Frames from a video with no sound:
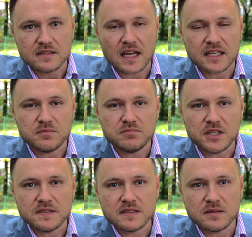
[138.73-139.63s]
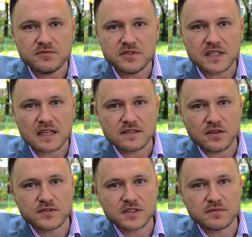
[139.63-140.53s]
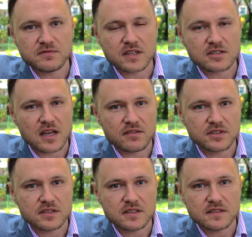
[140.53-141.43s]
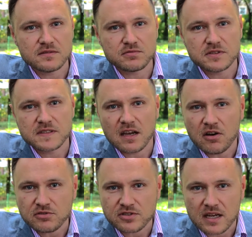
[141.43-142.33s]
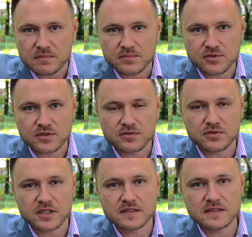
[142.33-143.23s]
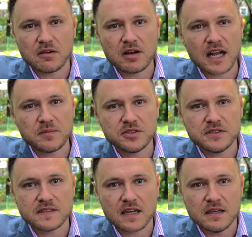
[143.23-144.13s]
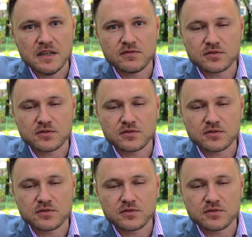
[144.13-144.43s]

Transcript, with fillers: Takim miejscem witkacowskim w Warszawie jest ulica Chorza, przy której stała kamienica,